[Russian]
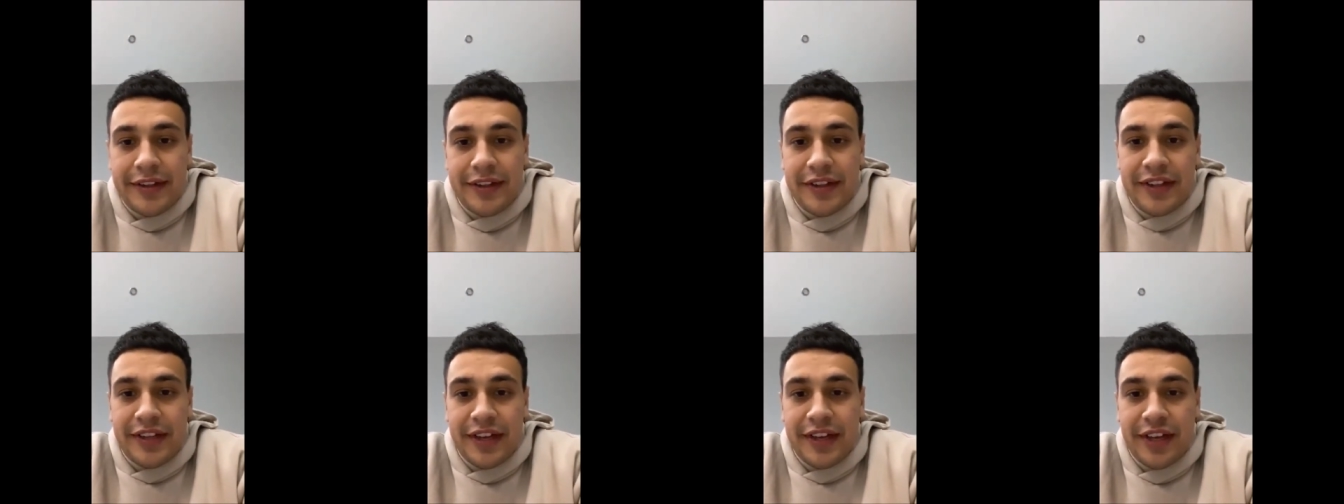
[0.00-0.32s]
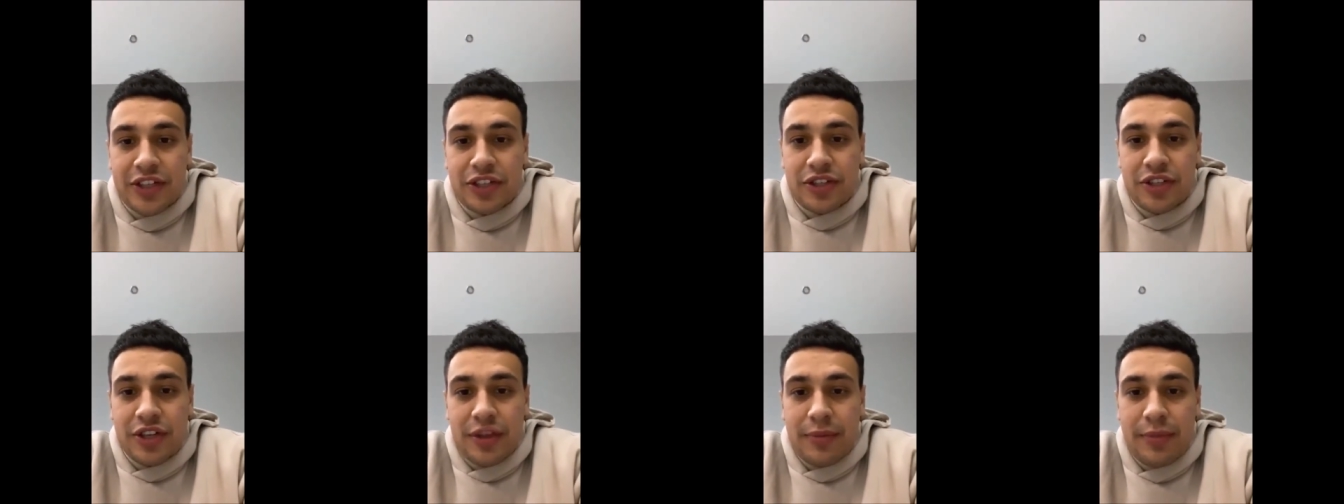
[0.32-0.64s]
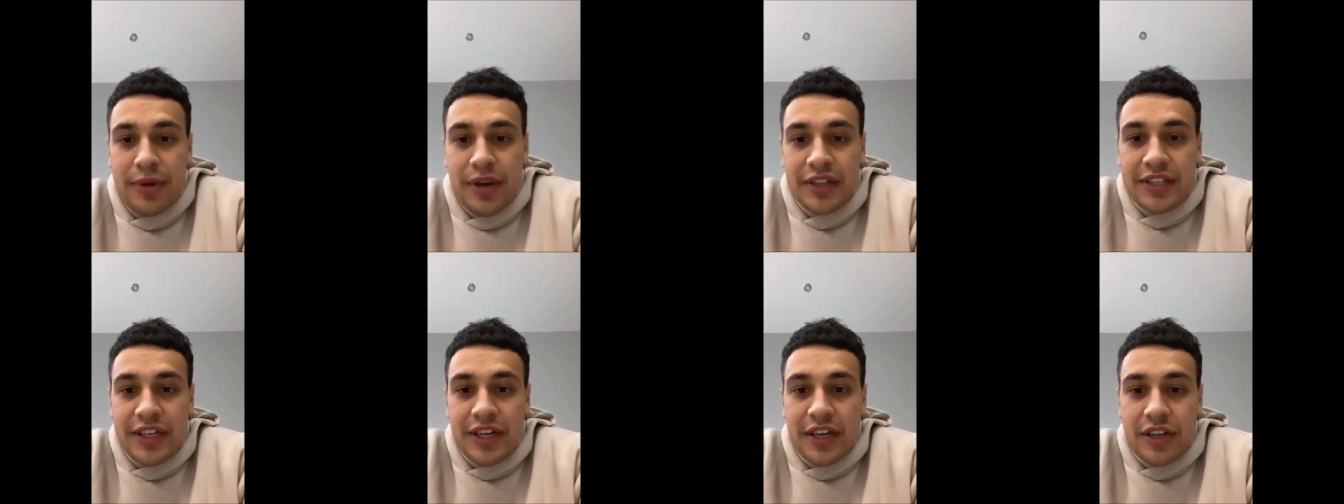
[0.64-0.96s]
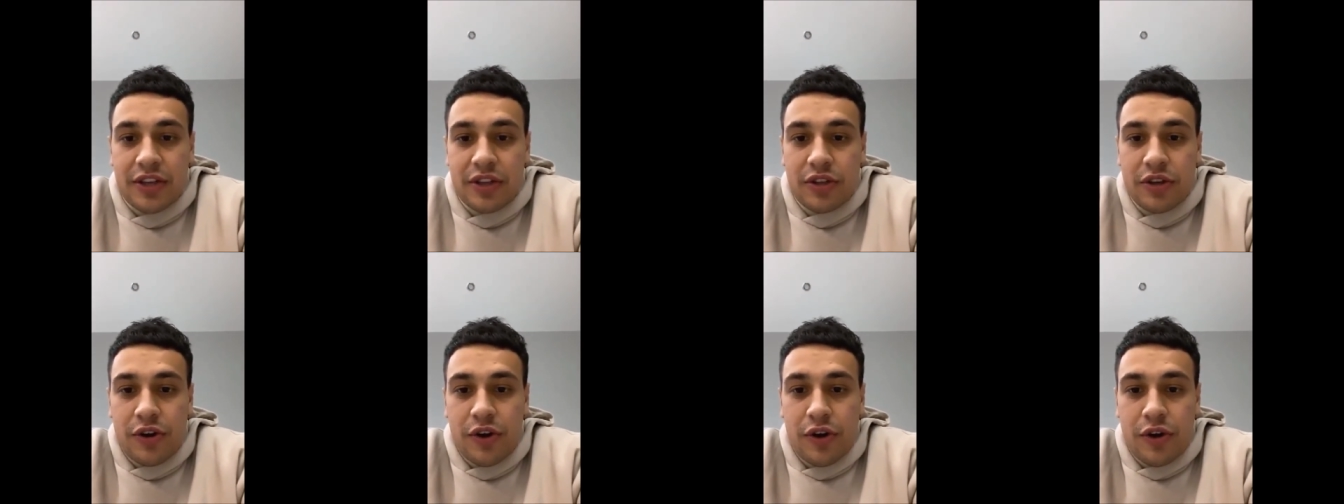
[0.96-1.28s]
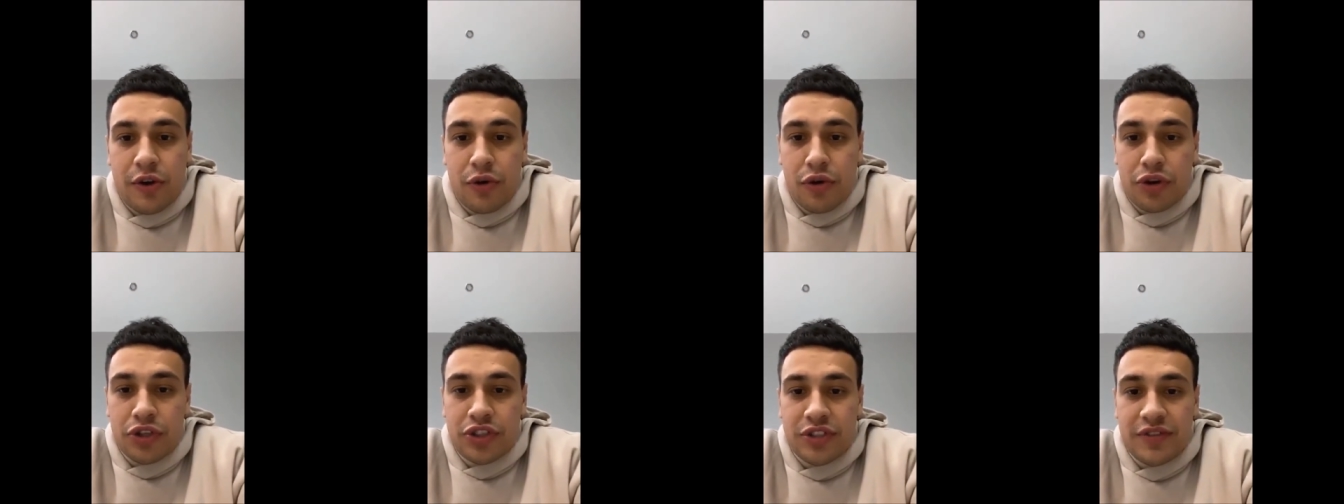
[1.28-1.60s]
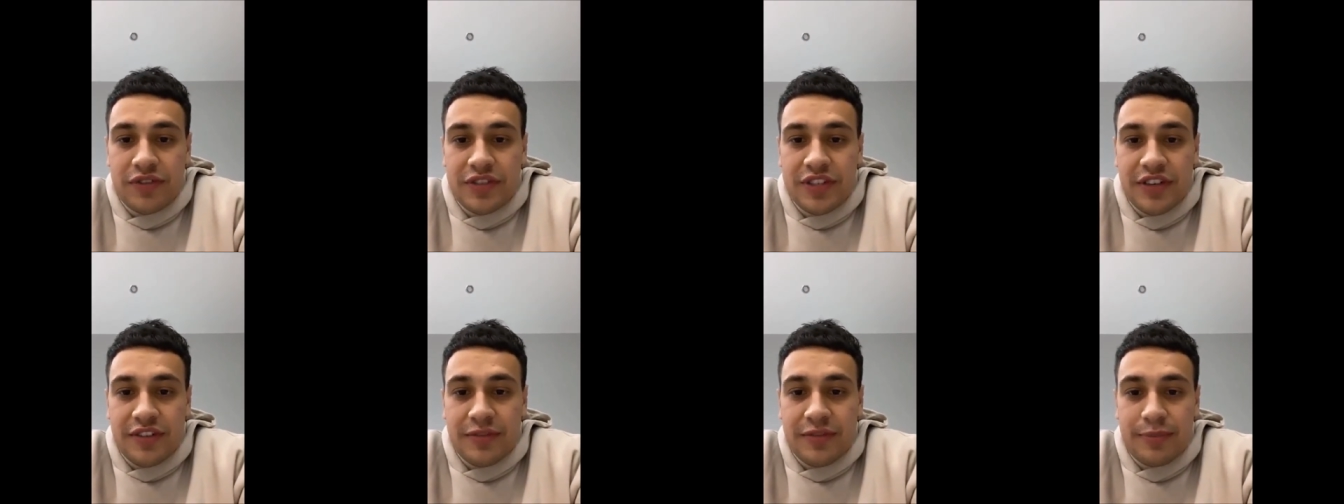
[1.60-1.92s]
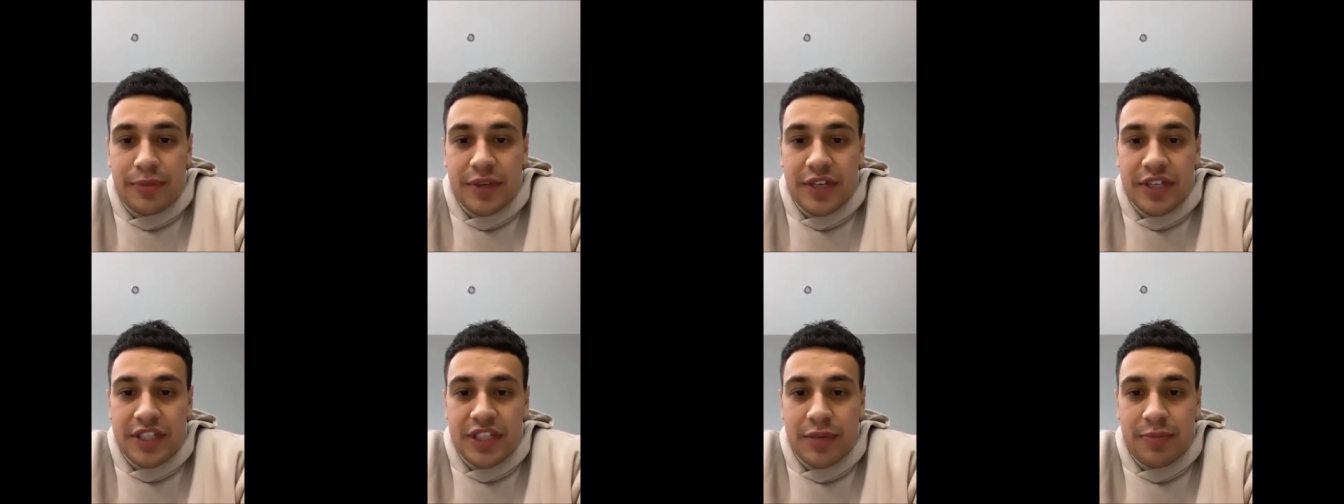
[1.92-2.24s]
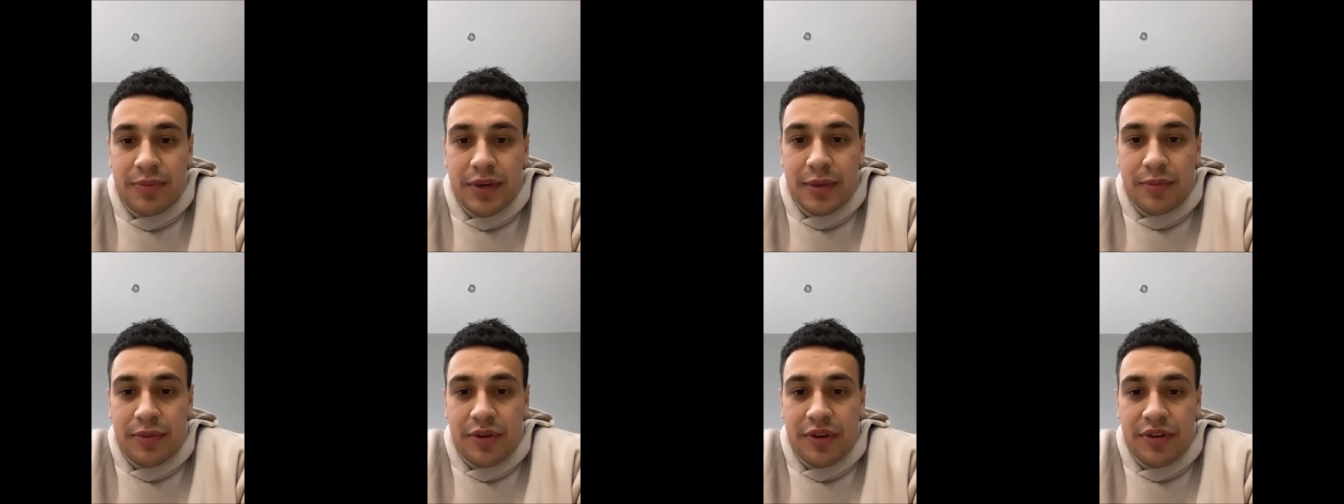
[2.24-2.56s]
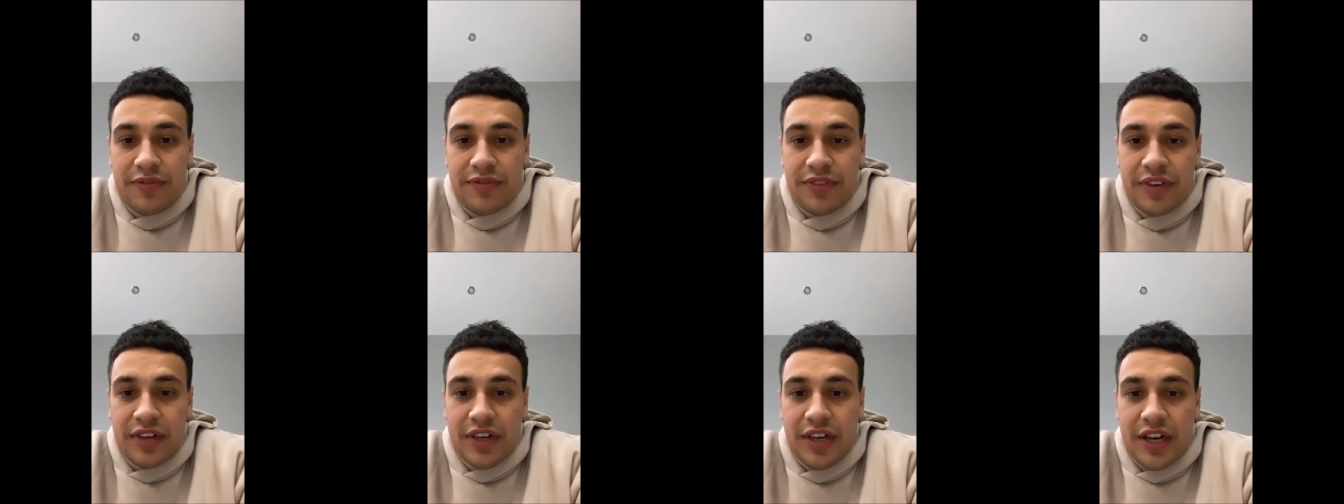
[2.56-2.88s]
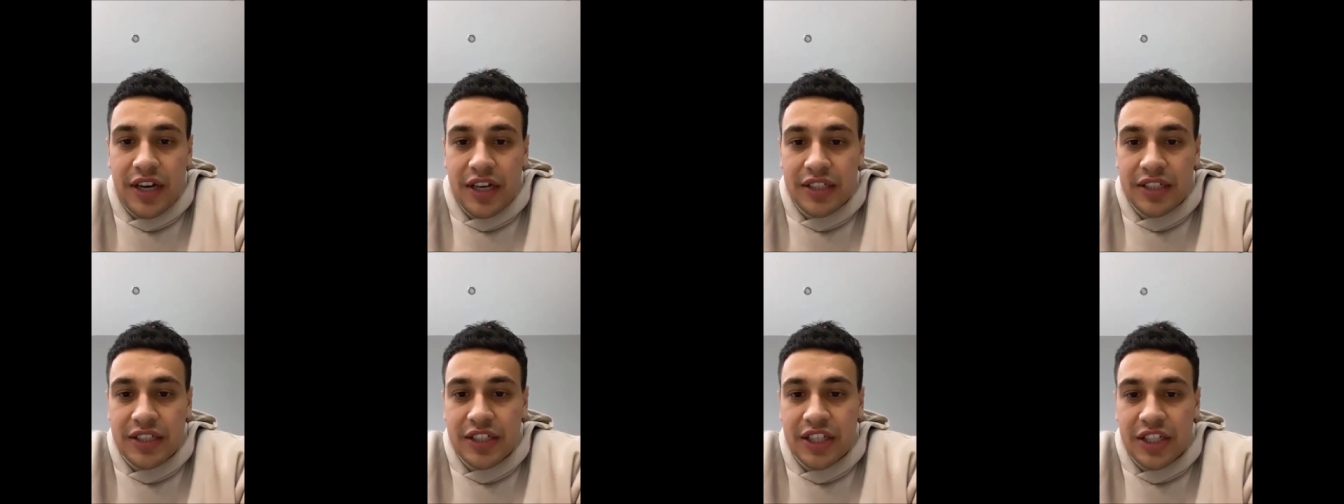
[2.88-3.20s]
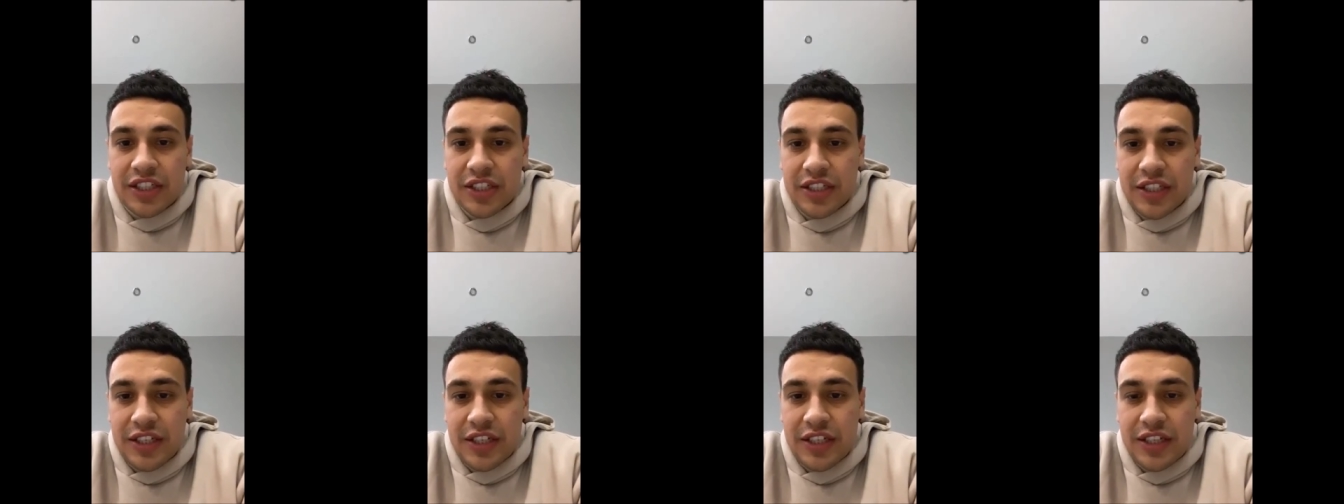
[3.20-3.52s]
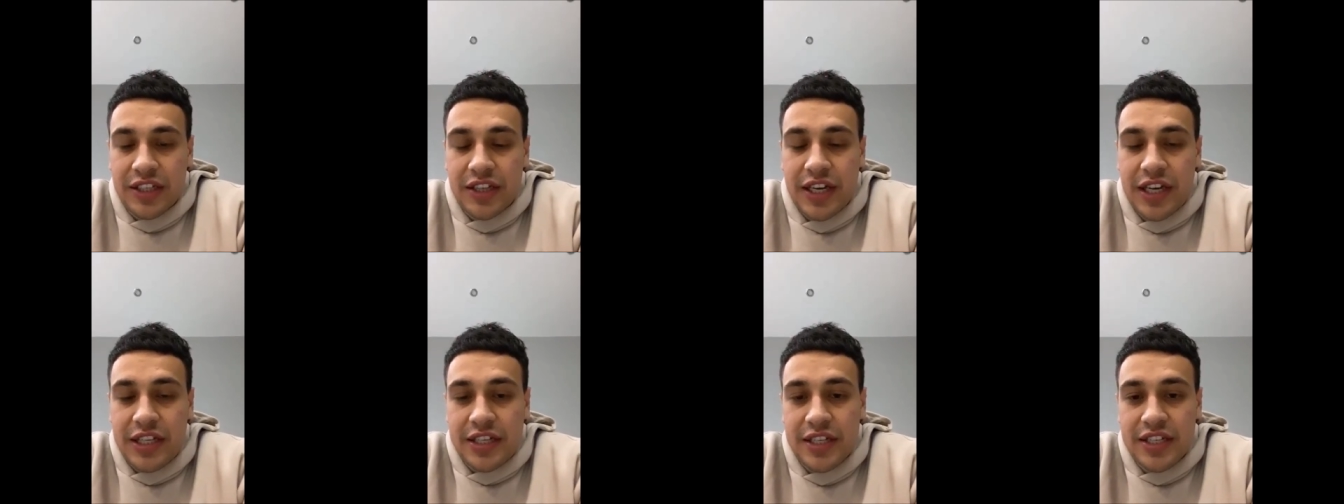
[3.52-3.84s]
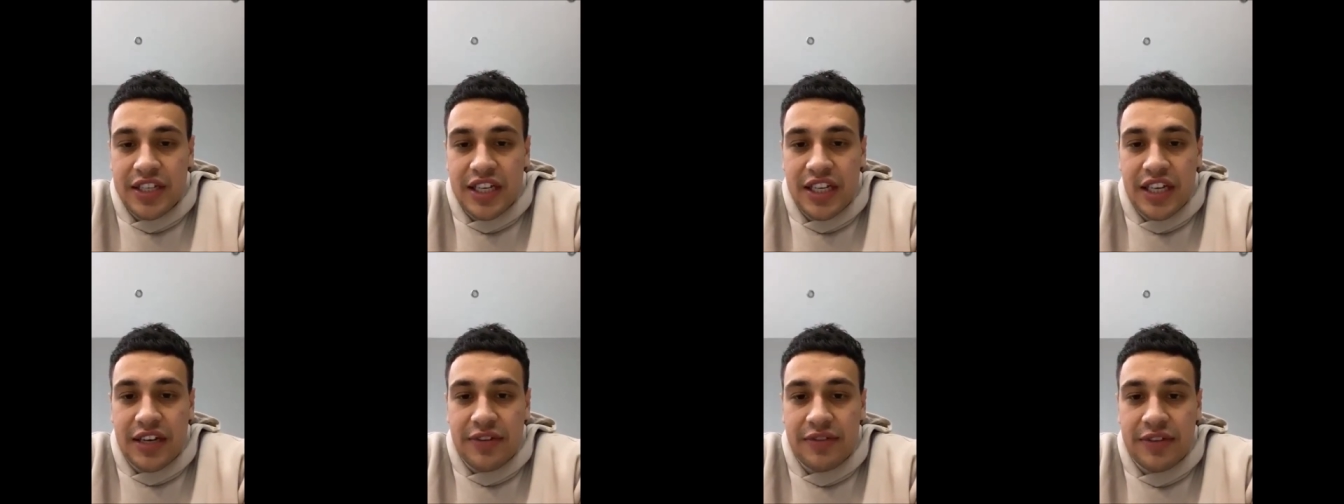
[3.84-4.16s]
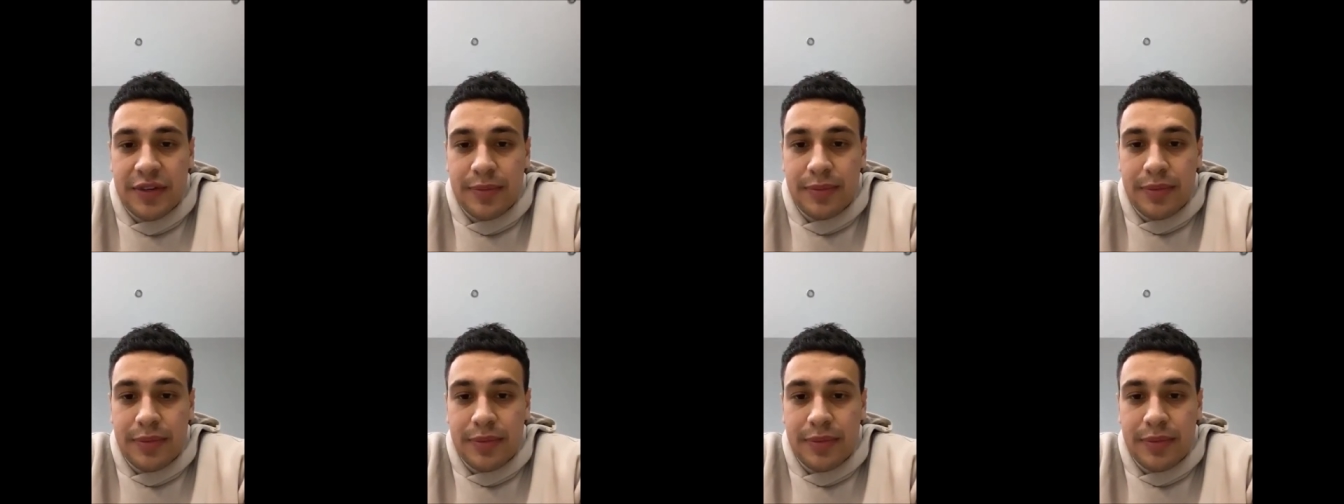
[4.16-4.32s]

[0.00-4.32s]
Так что, ребятки, кто хочет совместный прямой эфир, конечно, кидайте заявки,